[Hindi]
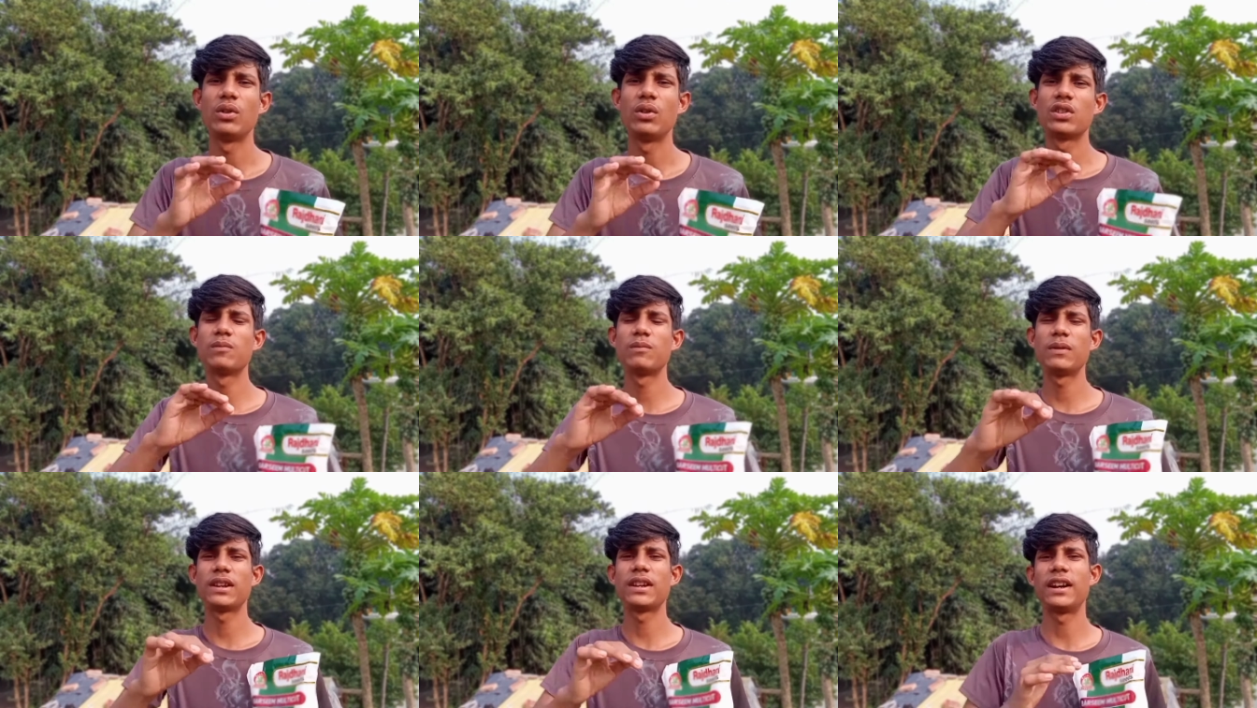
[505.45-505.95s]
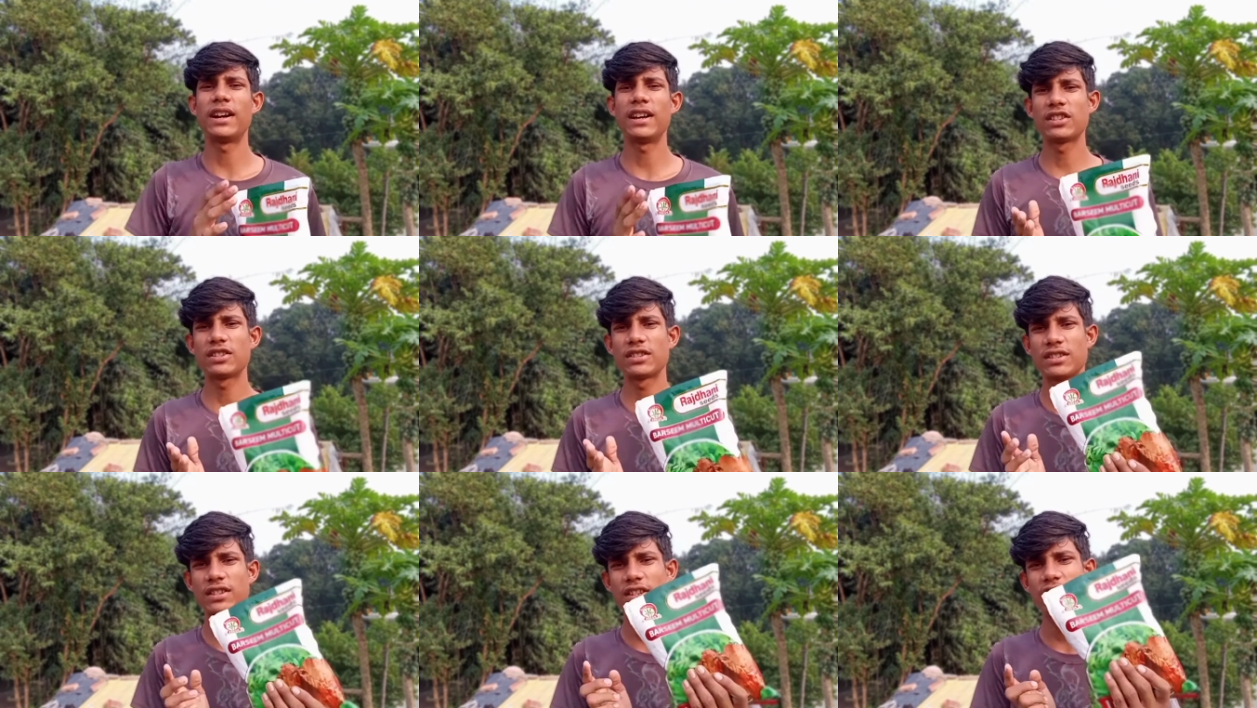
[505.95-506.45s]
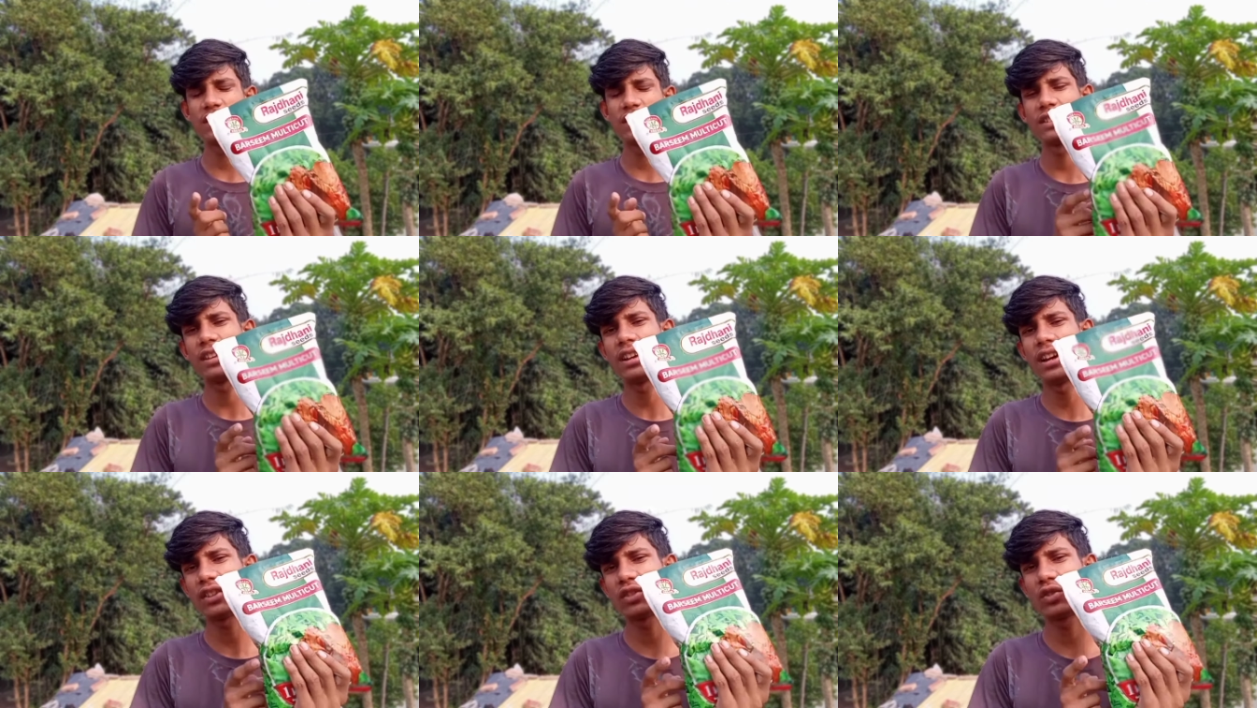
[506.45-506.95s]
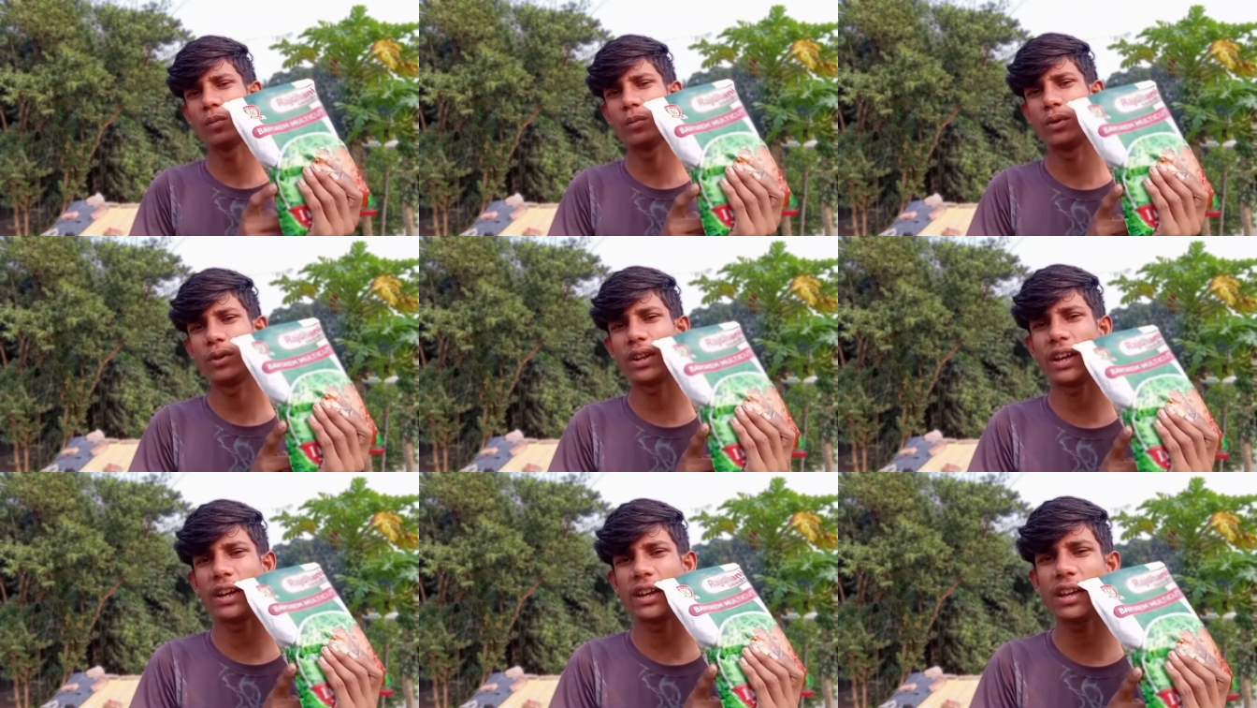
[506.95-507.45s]
उसमें घास इस घास को
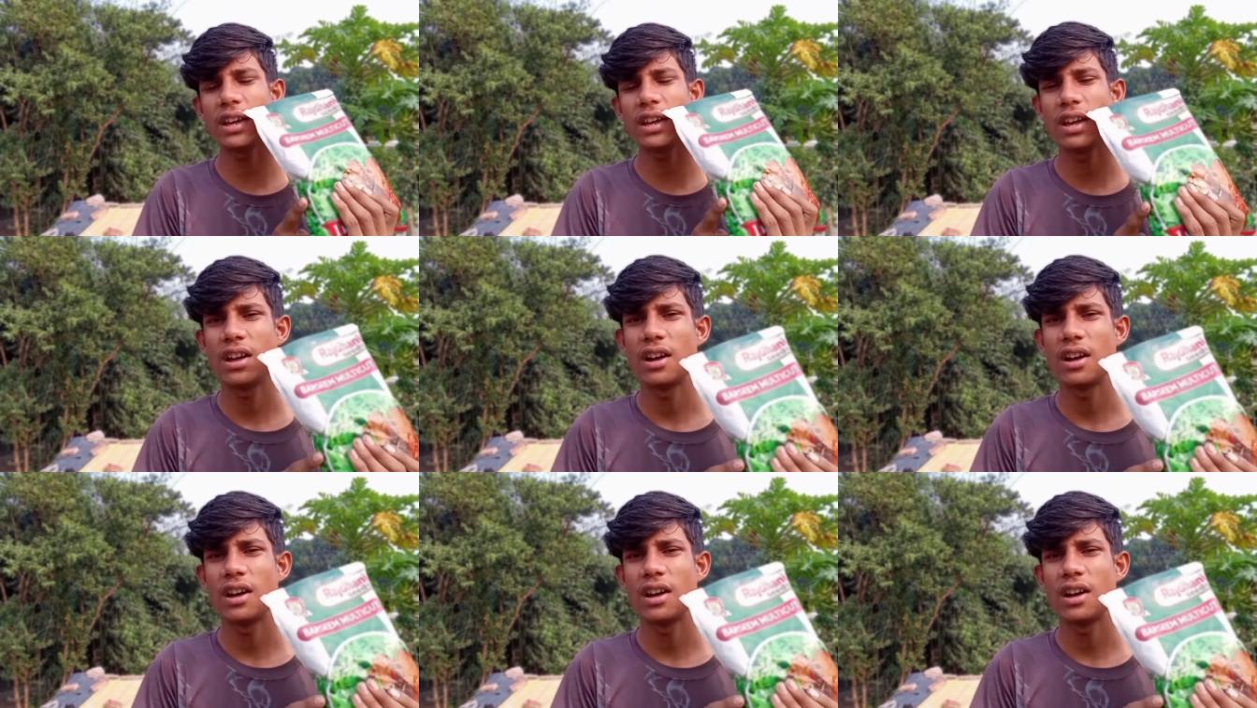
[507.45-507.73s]
बोना है